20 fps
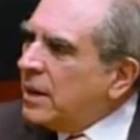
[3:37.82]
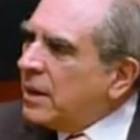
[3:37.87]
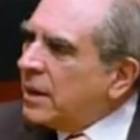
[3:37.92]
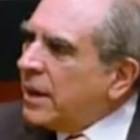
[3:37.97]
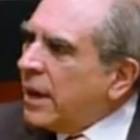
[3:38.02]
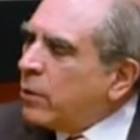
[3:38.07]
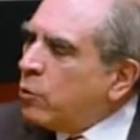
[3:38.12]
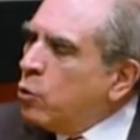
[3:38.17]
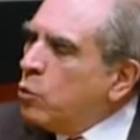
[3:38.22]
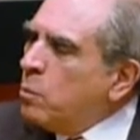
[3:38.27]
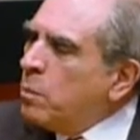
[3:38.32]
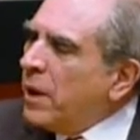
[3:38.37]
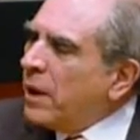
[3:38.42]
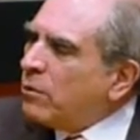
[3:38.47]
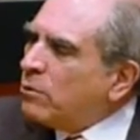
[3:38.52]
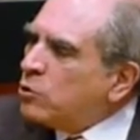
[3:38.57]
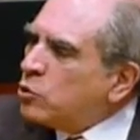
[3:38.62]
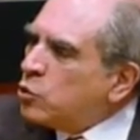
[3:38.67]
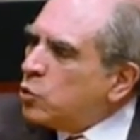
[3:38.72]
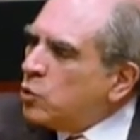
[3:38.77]
que cumple
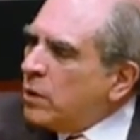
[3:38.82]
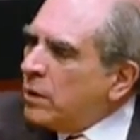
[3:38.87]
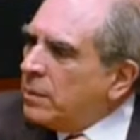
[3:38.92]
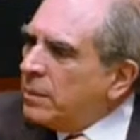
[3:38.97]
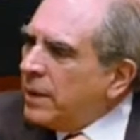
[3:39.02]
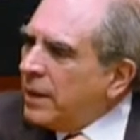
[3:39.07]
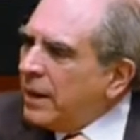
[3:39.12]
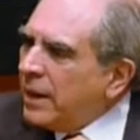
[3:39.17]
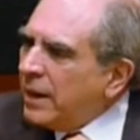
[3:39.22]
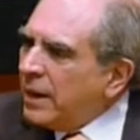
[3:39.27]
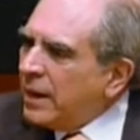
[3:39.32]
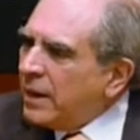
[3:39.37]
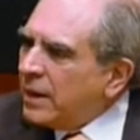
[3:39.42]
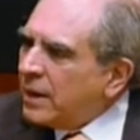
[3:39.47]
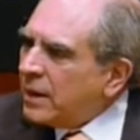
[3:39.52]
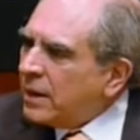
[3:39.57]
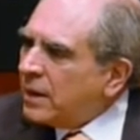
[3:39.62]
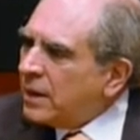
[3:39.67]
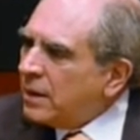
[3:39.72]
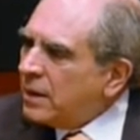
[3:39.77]
con su deber,
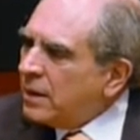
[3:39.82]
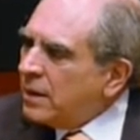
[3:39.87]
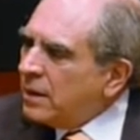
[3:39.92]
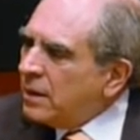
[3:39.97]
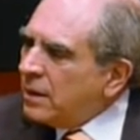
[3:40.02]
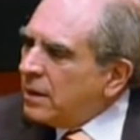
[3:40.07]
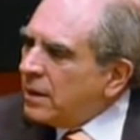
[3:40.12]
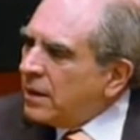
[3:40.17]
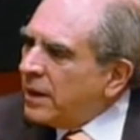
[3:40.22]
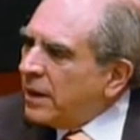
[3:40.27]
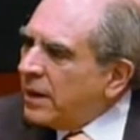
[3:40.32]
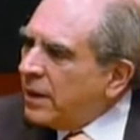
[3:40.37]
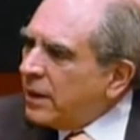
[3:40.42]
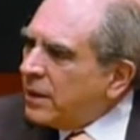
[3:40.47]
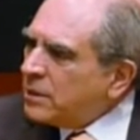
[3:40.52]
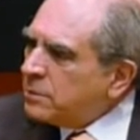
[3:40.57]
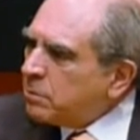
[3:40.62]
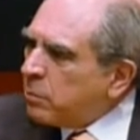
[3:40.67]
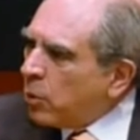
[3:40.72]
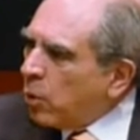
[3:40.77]
que
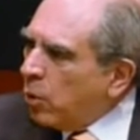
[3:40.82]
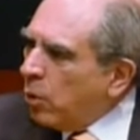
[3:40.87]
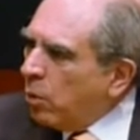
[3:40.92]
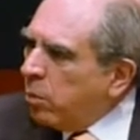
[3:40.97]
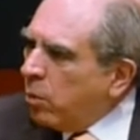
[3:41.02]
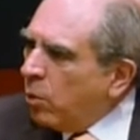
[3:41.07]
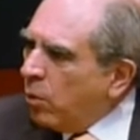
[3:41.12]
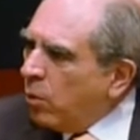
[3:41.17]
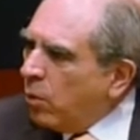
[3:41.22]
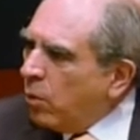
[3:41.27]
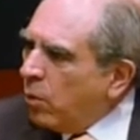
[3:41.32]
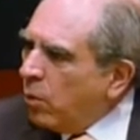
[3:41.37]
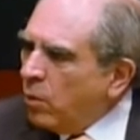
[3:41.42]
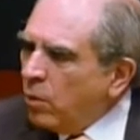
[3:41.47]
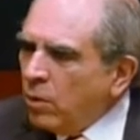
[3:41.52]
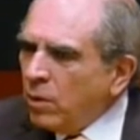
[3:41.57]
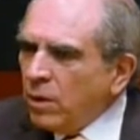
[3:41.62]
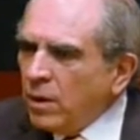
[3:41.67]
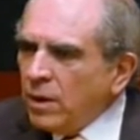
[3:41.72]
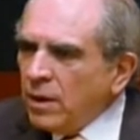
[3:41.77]
es probo
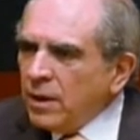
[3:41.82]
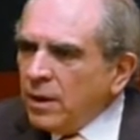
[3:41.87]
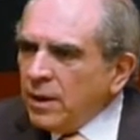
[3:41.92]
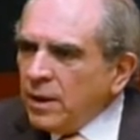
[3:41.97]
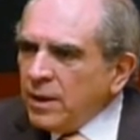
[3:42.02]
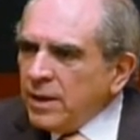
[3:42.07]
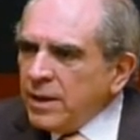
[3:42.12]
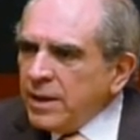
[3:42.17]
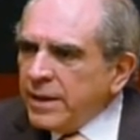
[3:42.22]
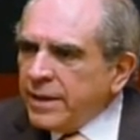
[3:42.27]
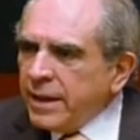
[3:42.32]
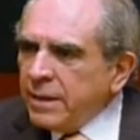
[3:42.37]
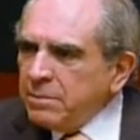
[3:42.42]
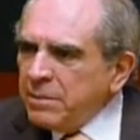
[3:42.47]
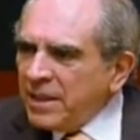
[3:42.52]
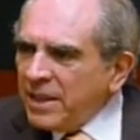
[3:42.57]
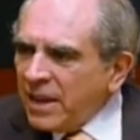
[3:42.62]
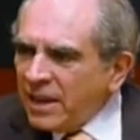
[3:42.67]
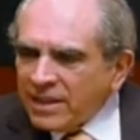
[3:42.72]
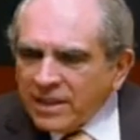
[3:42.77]
y que
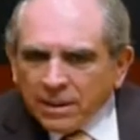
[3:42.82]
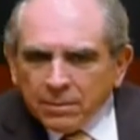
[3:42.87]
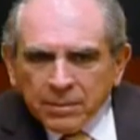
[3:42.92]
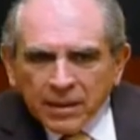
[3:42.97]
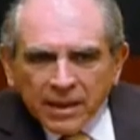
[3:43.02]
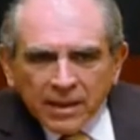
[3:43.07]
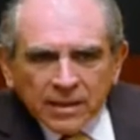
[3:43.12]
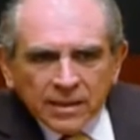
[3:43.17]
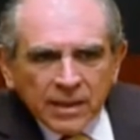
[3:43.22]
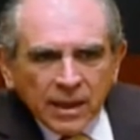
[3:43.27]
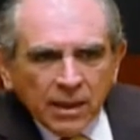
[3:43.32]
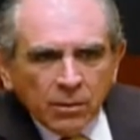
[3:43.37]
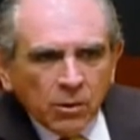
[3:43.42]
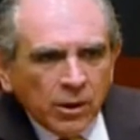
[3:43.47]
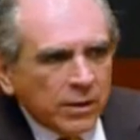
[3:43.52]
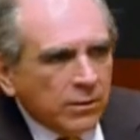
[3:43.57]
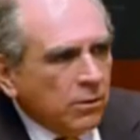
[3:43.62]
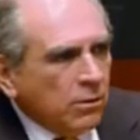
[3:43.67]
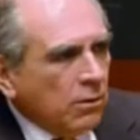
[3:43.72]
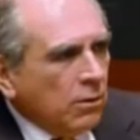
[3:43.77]
inmediatamente,
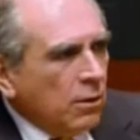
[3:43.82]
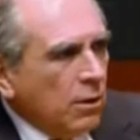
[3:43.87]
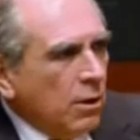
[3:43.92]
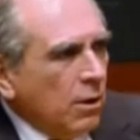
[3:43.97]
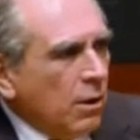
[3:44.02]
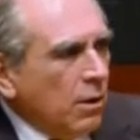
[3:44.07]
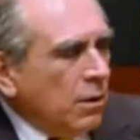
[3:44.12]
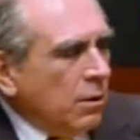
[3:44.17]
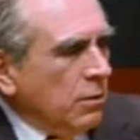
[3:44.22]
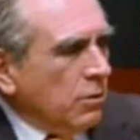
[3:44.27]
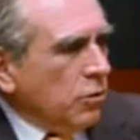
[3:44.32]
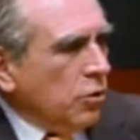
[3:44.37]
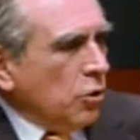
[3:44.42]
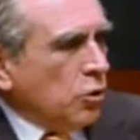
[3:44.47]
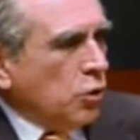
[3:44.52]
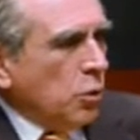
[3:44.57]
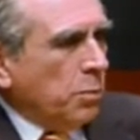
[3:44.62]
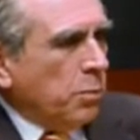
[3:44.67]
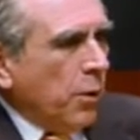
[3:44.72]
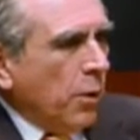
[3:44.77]
bueno, yo
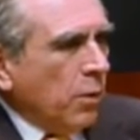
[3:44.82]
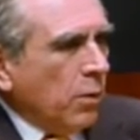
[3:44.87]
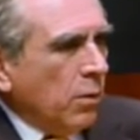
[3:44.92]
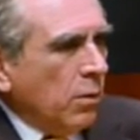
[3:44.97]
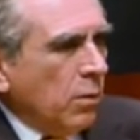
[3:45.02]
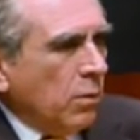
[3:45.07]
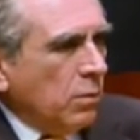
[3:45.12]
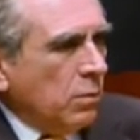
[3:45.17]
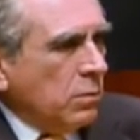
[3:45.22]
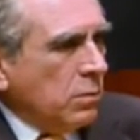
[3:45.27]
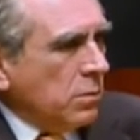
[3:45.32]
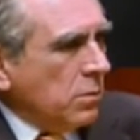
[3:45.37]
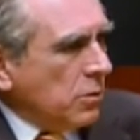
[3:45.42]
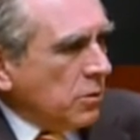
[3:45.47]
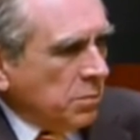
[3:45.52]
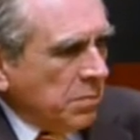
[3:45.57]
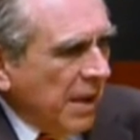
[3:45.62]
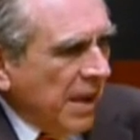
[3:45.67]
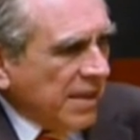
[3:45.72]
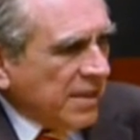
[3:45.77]
supongo
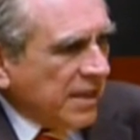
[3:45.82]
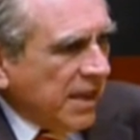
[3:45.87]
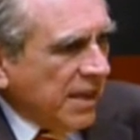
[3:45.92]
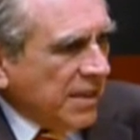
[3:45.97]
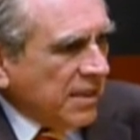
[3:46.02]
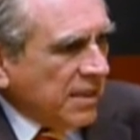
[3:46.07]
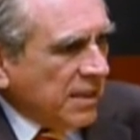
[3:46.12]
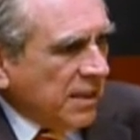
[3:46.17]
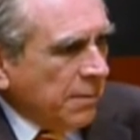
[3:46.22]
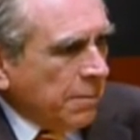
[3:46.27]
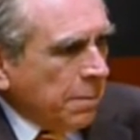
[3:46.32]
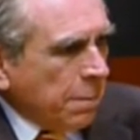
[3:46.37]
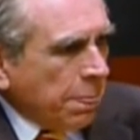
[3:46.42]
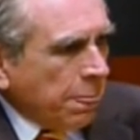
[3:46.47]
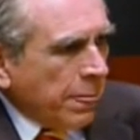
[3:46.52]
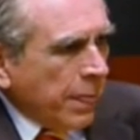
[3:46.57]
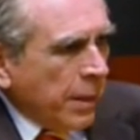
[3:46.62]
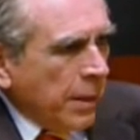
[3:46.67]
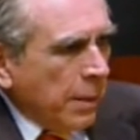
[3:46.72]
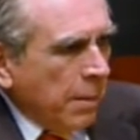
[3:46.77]
unos meses
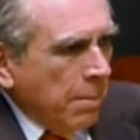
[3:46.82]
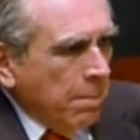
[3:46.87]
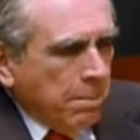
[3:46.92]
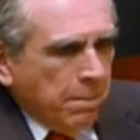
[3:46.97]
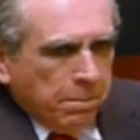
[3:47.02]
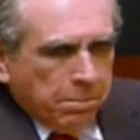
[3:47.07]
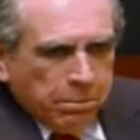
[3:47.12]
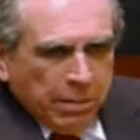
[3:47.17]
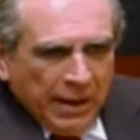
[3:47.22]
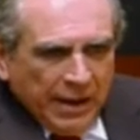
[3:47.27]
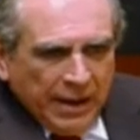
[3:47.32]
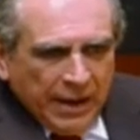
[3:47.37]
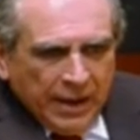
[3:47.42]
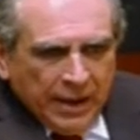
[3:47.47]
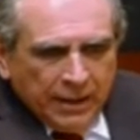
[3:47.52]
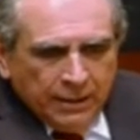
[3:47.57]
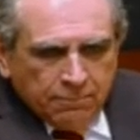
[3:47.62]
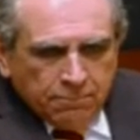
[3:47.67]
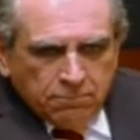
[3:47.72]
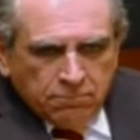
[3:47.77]

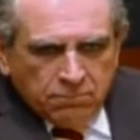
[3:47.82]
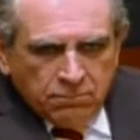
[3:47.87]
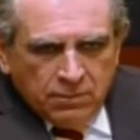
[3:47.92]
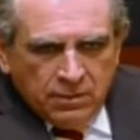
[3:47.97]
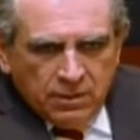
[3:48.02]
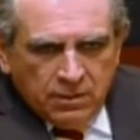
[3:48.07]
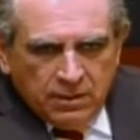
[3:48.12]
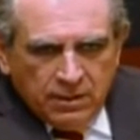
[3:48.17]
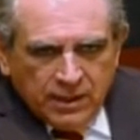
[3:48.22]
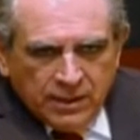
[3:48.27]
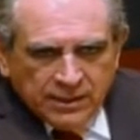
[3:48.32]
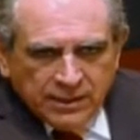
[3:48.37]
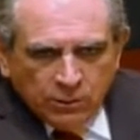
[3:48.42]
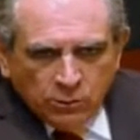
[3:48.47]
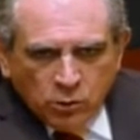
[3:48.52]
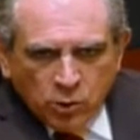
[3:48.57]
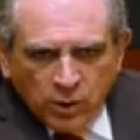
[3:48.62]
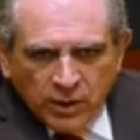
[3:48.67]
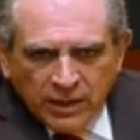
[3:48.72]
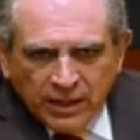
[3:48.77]
para las
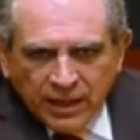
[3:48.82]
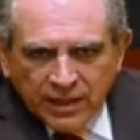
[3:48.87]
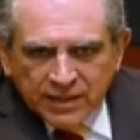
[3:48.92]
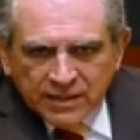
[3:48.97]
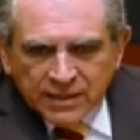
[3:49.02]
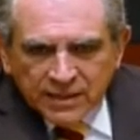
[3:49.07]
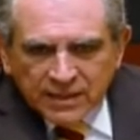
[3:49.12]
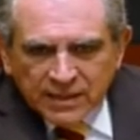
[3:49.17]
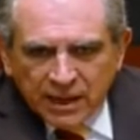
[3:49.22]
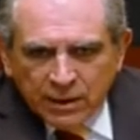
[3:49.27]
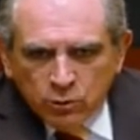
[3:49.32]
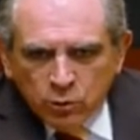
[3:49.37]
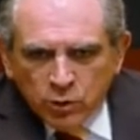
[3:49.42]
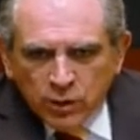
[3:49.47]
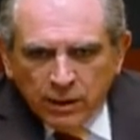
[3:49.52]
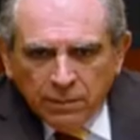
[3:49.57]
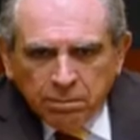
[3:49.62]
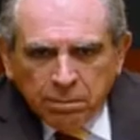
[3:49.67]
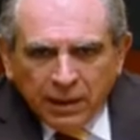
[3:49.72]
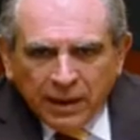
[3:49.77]
autoridades de salud
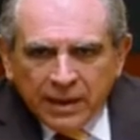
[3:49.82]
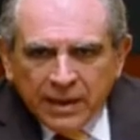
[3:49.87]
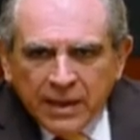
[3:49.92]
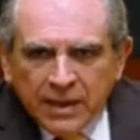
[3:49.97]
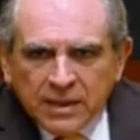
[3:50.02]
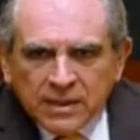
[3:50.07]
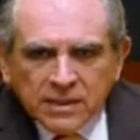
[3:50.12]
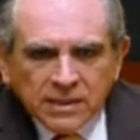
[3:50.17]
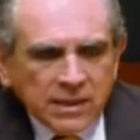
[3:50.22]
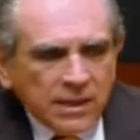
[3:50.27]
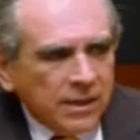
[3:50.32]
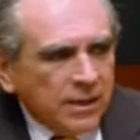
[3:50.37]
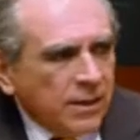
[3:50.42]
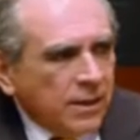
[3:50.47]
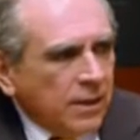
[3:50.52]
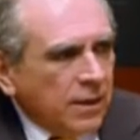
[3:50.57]
del país